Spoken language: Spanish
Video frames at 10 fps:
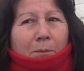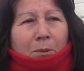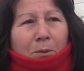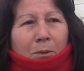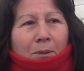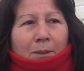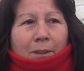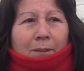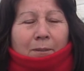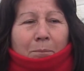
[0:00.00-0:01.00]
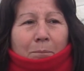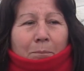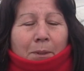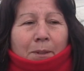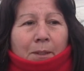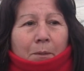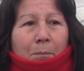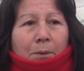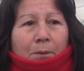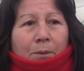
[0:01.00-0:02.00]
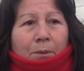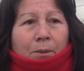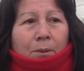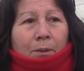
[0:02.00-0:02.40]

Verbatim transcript: minuto qué empresa es, pero,